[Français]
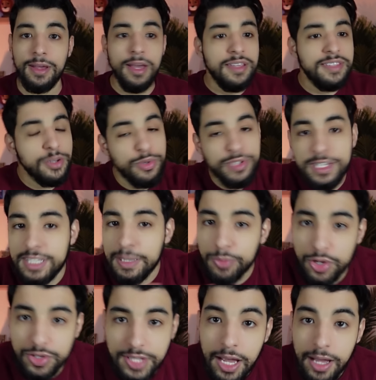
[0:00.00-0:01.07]
C'est aussi simple
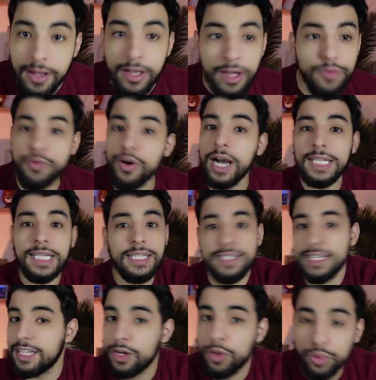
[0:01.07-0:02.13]
que ça. Faut arrêter
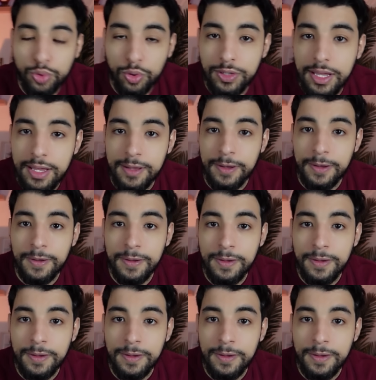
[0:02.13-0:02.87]
d'essayer de les contourner.